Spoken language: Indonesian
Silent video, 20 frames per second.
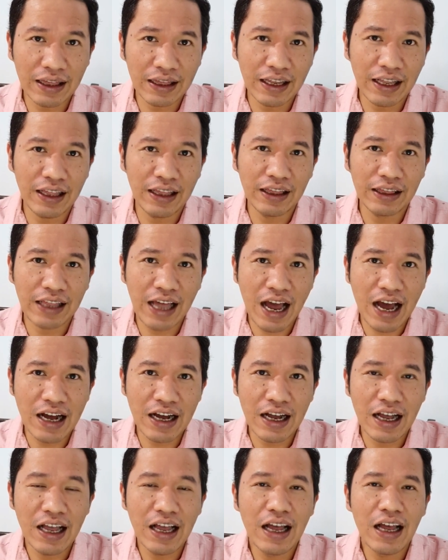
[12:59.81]

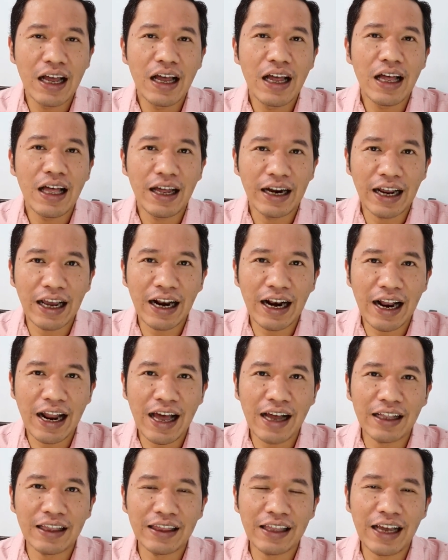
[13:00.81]
tentang
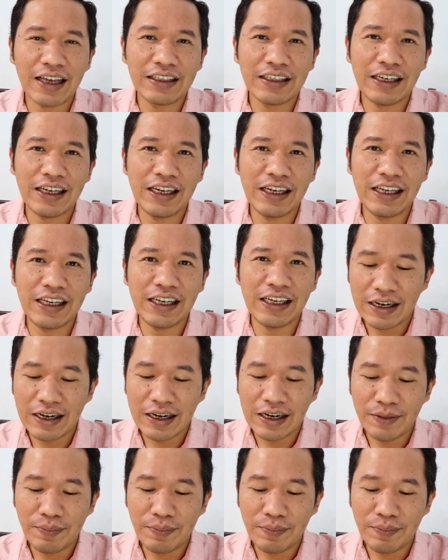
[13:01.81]
relaktasi ini.